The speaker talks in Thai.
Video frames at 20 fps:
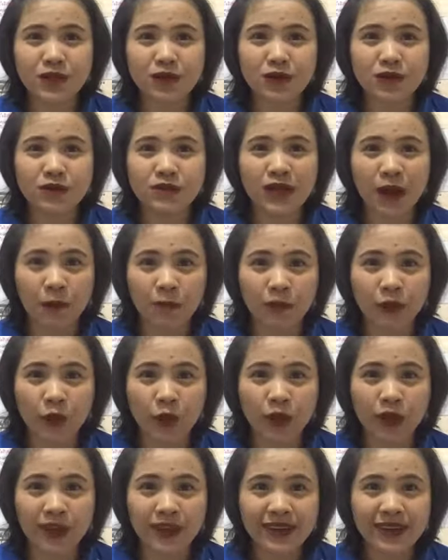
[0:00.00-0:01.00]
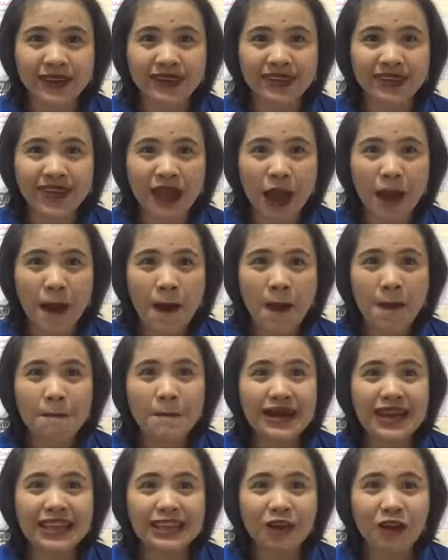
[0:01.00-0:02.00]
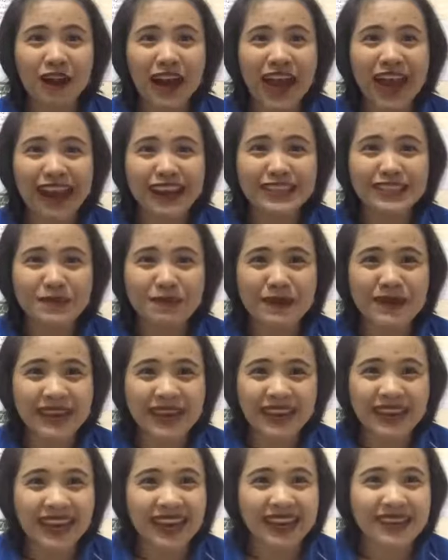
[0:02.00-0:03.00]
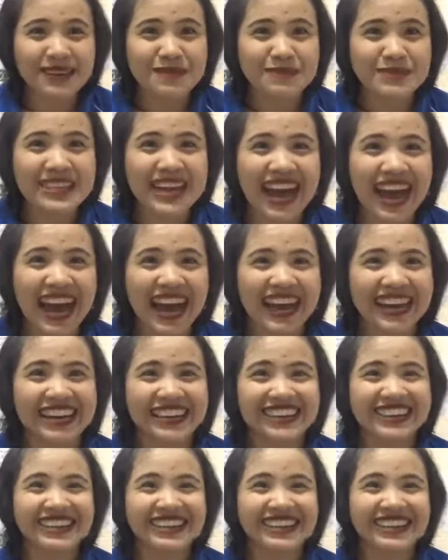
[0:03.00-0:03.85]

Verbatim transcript: อย่างปุ๋ยไม่ได้ต้องการที่จะเป็นนักกีฬาทีมชาติ